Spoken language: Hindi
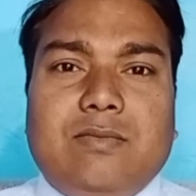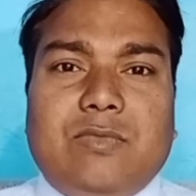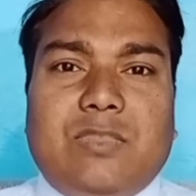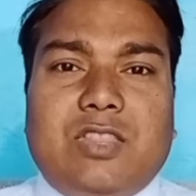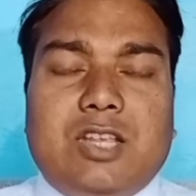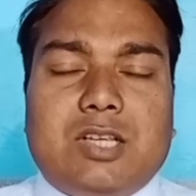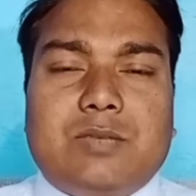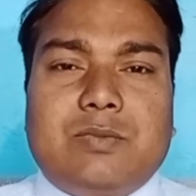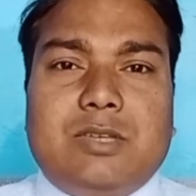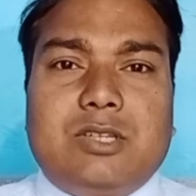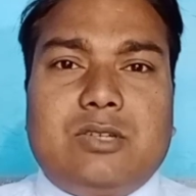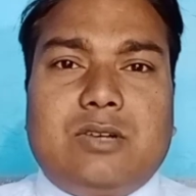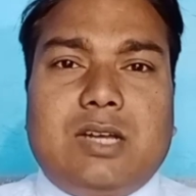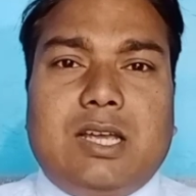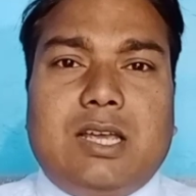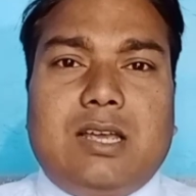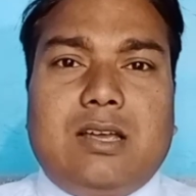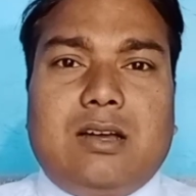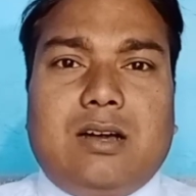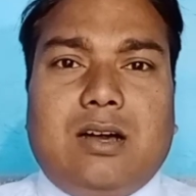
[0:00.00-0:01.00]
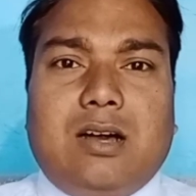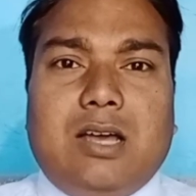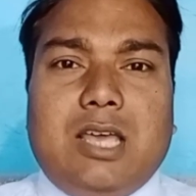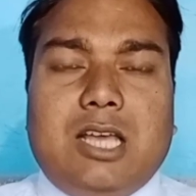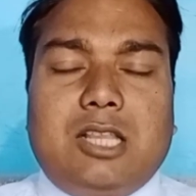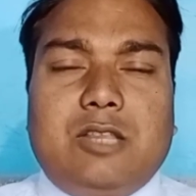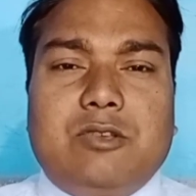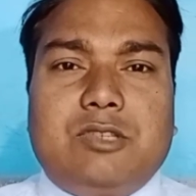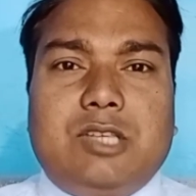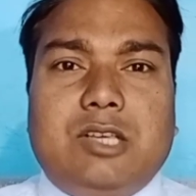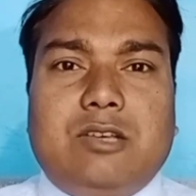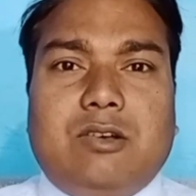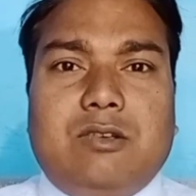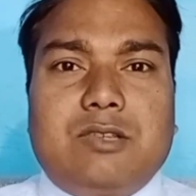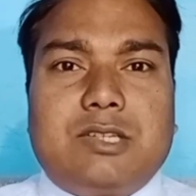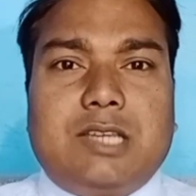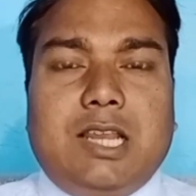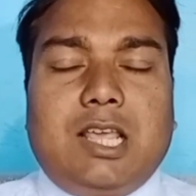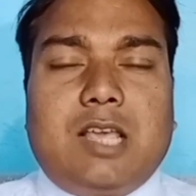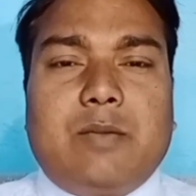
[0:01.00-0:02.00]
जिसमें जो है एक दिवसीय
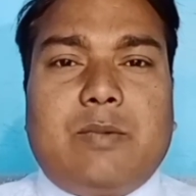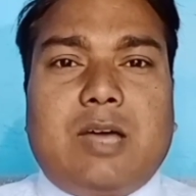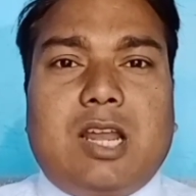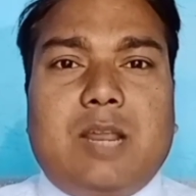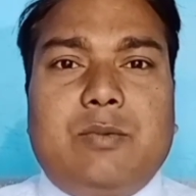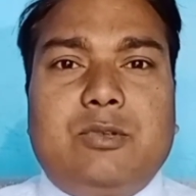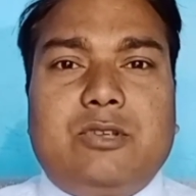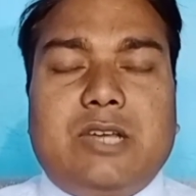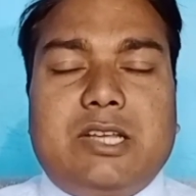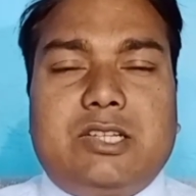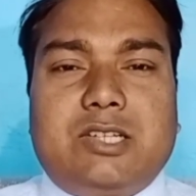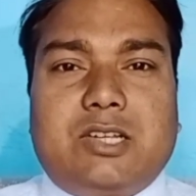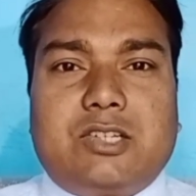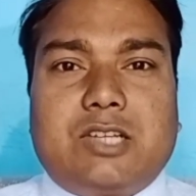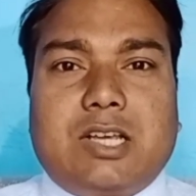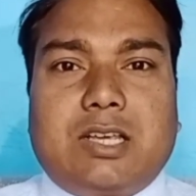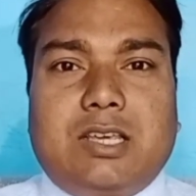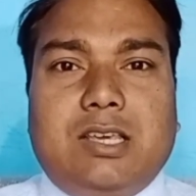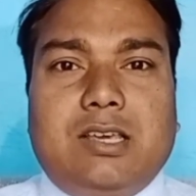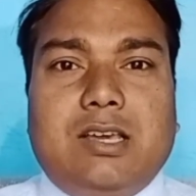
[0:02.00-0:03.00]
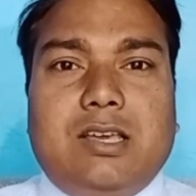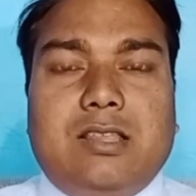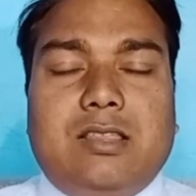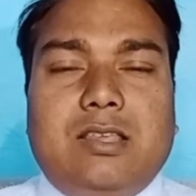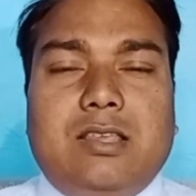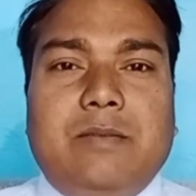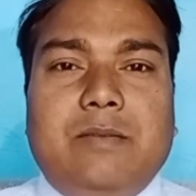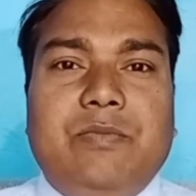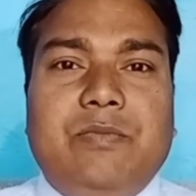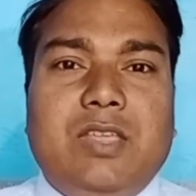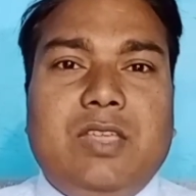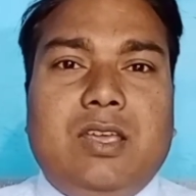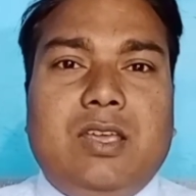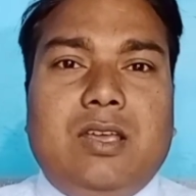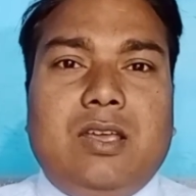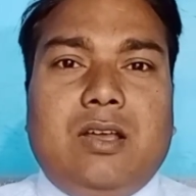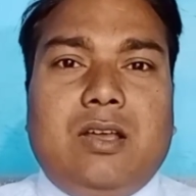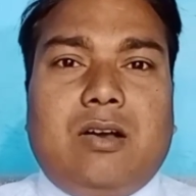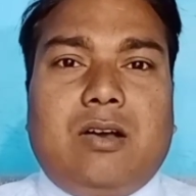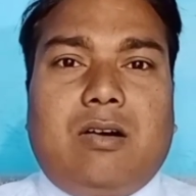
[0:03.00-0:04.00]
काउंसलिंग के बारे में जो है चर्चा की गई थी
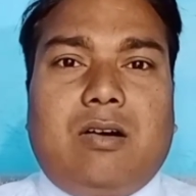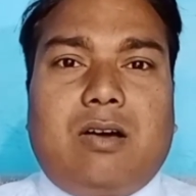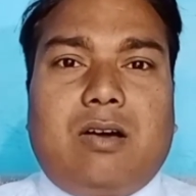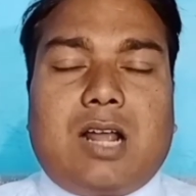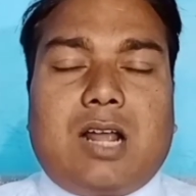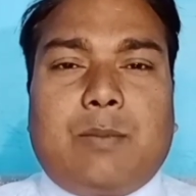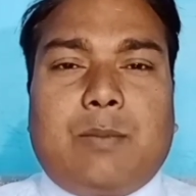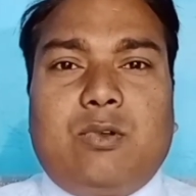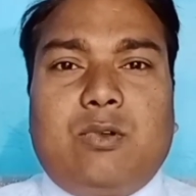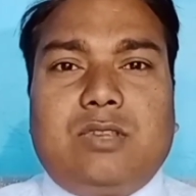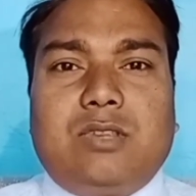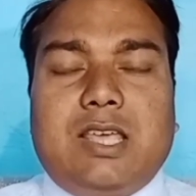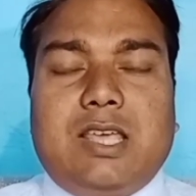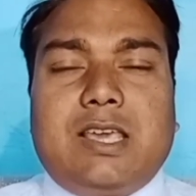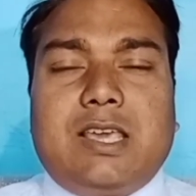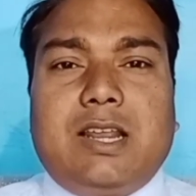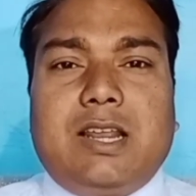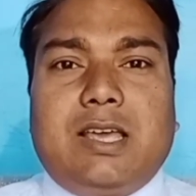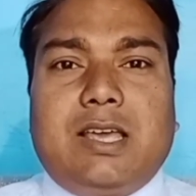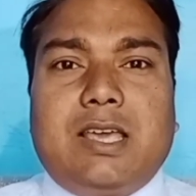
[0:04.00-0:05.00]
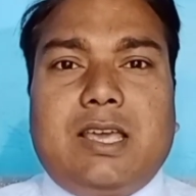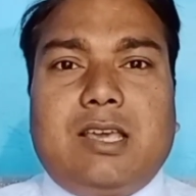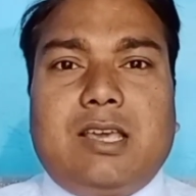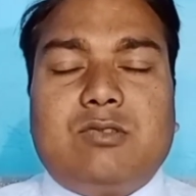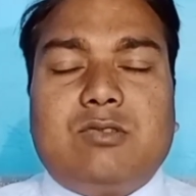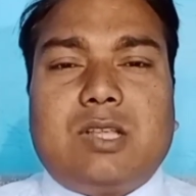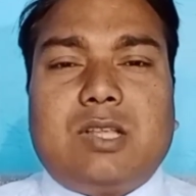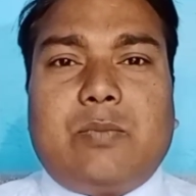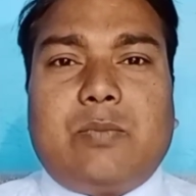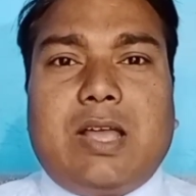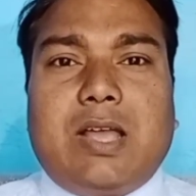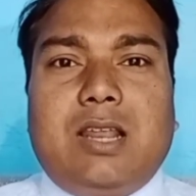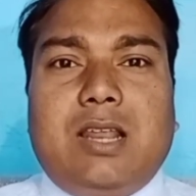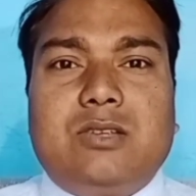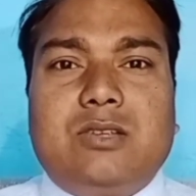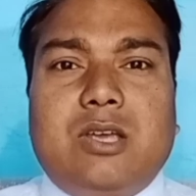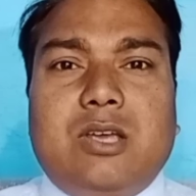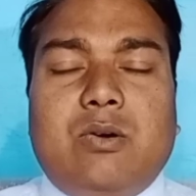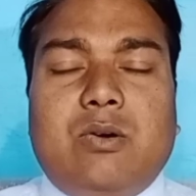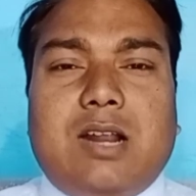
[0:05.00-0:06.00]
और आप लोग देख ही रहे हैं कि उससे पहले
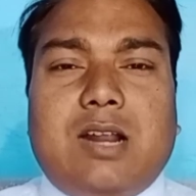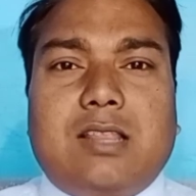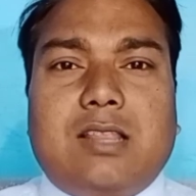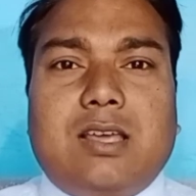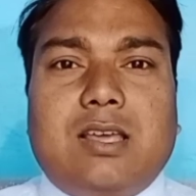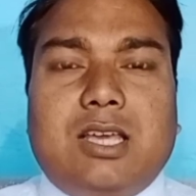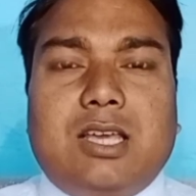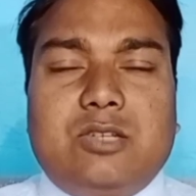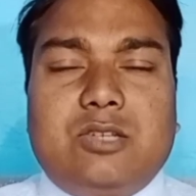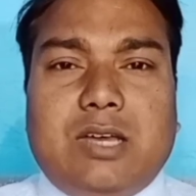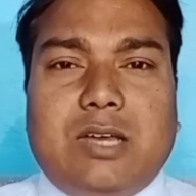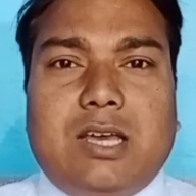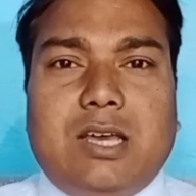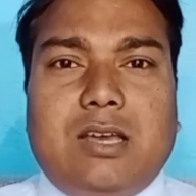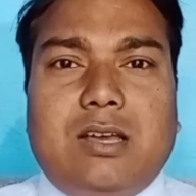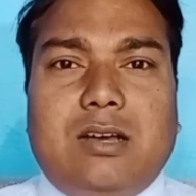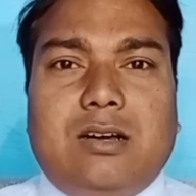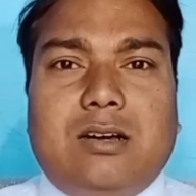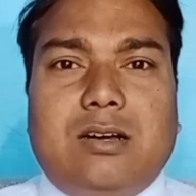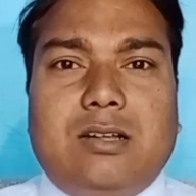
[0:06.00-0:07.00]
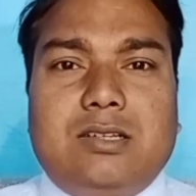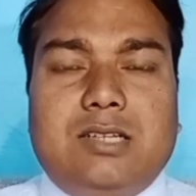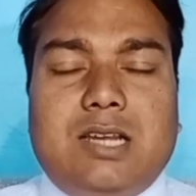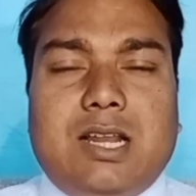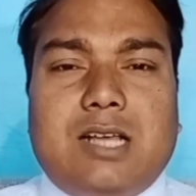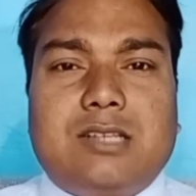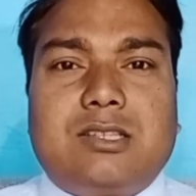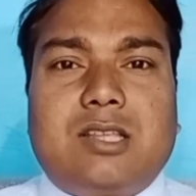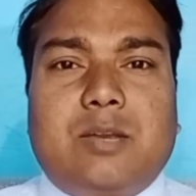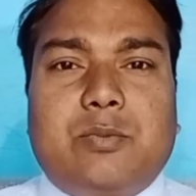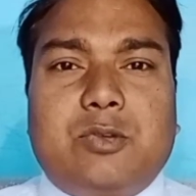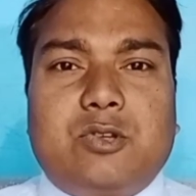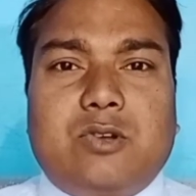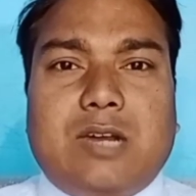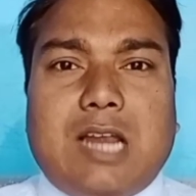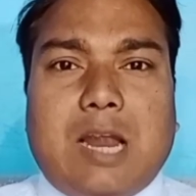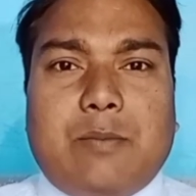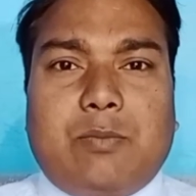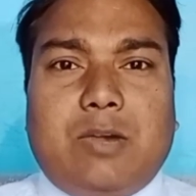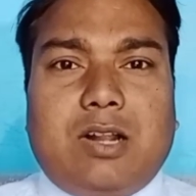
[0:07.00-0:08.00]
जो है हो रहा था कि जो है जिला स्तर पर जो
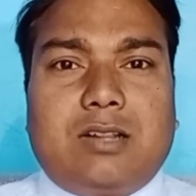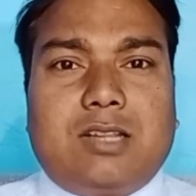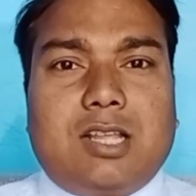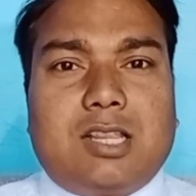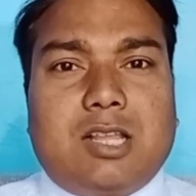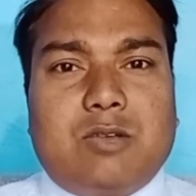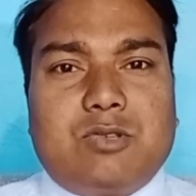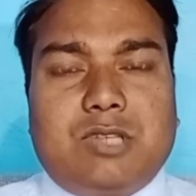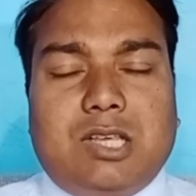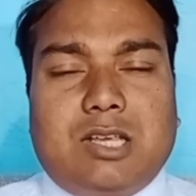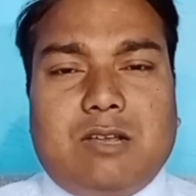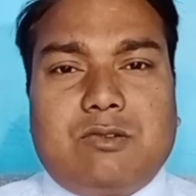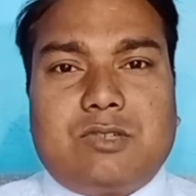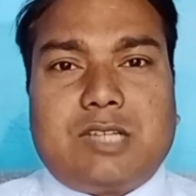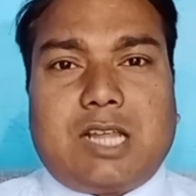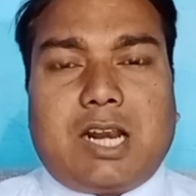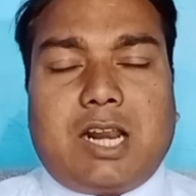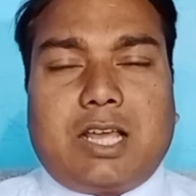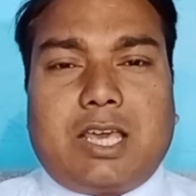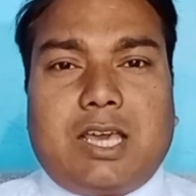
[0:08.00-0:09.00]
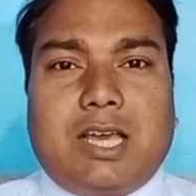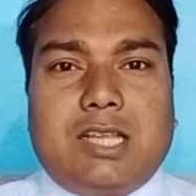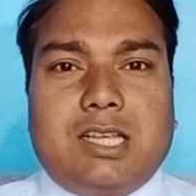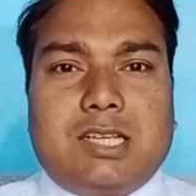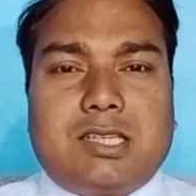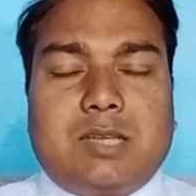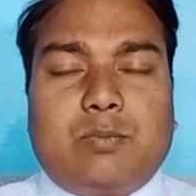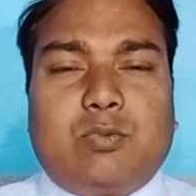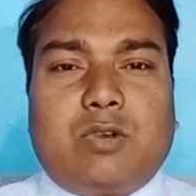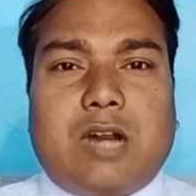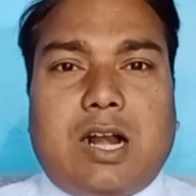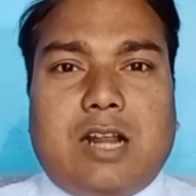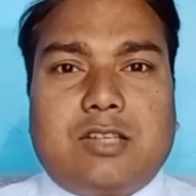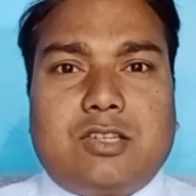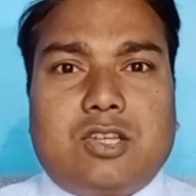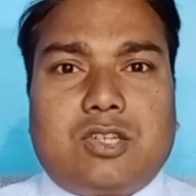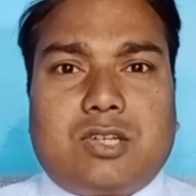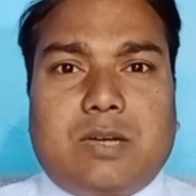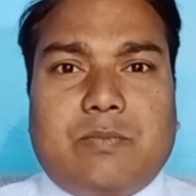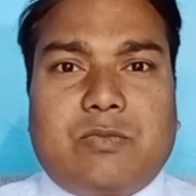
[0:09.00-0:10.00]
कैंप लगता था उसी के अनुसार लगेगा जैसे पुराना
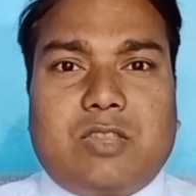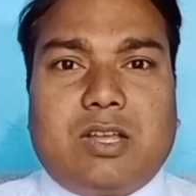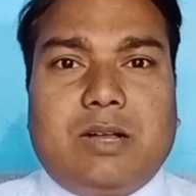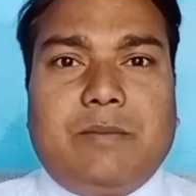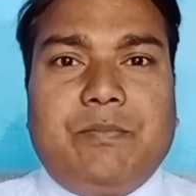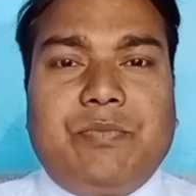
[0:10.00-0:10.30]
सिस्टम था